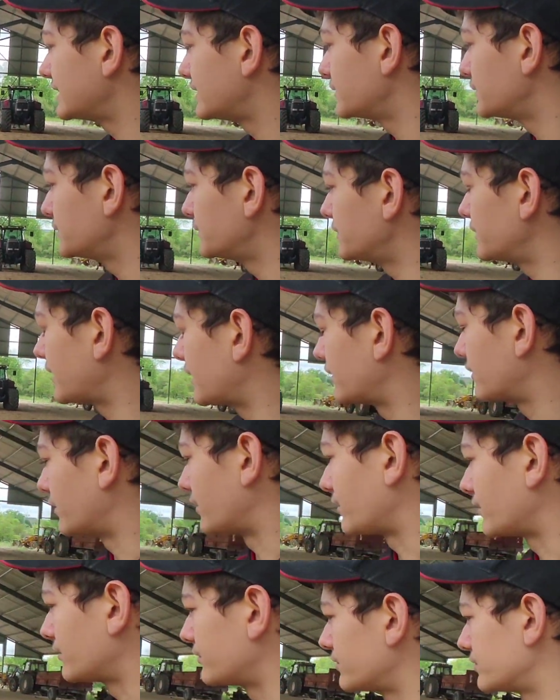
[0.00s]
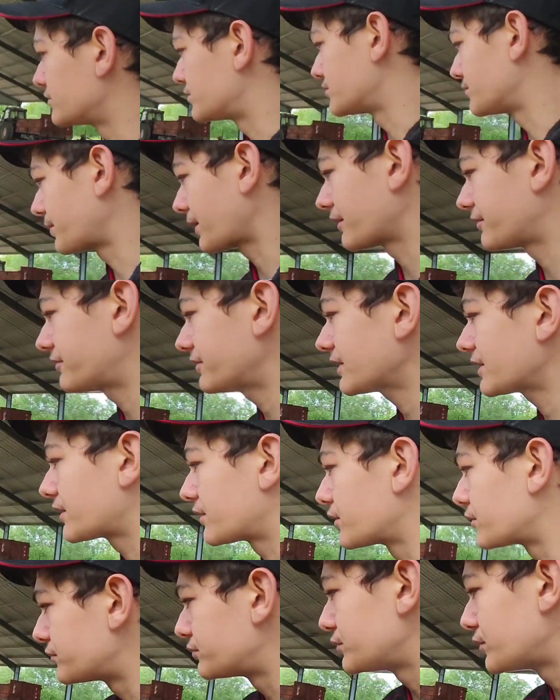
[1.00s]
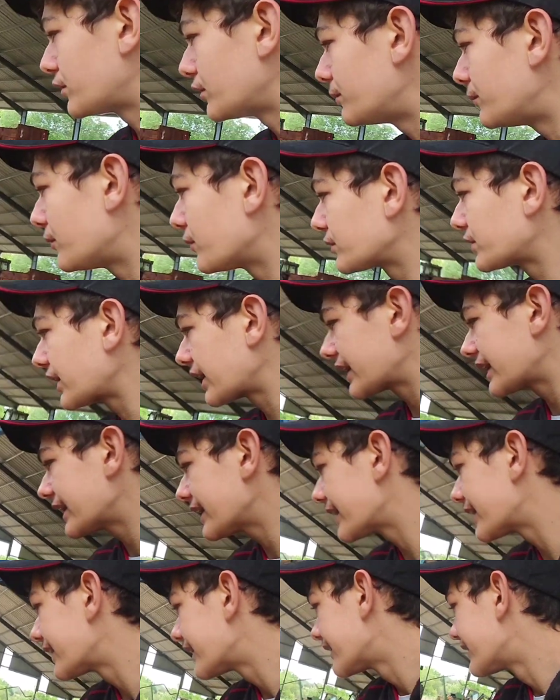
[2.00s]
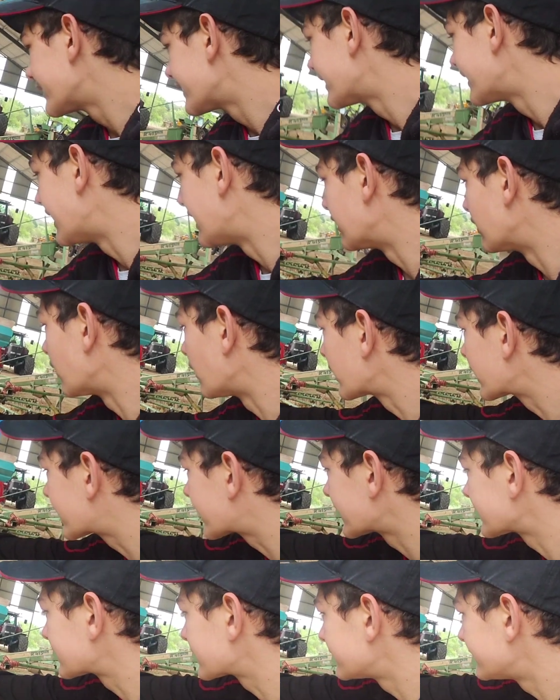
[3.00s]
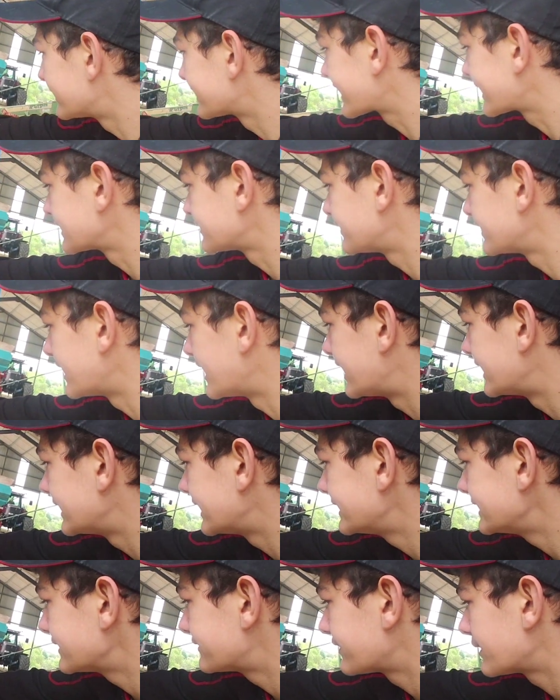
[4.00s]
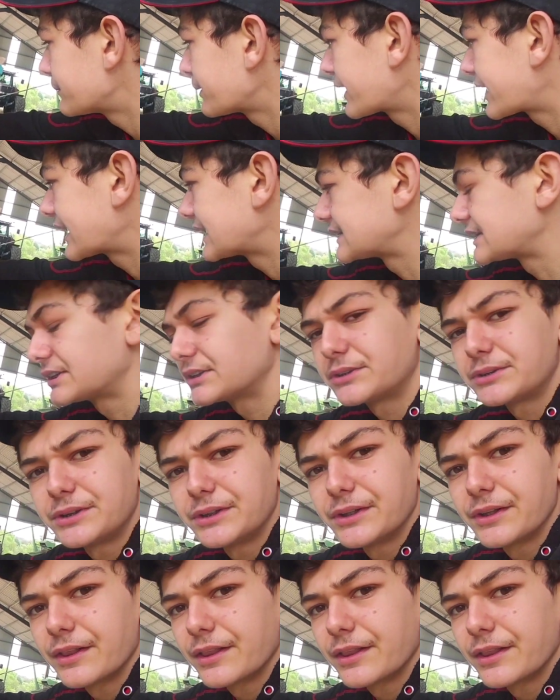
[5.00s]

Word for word: c'est de, alors je préfère vous remontrer, alors 93 voilà, l'année de fabrication